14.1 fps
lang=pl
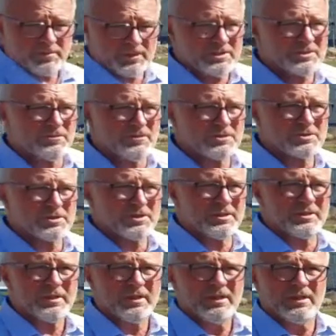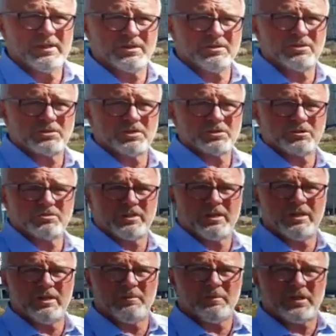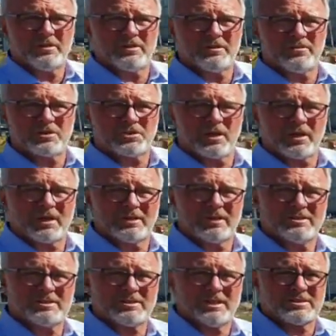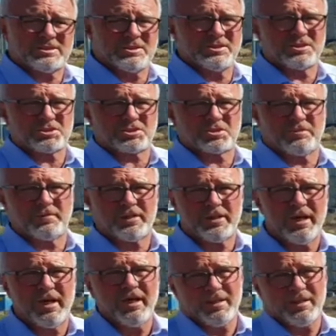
Państwo, że no to są te elementy właśnie kanalizacji deszczowej,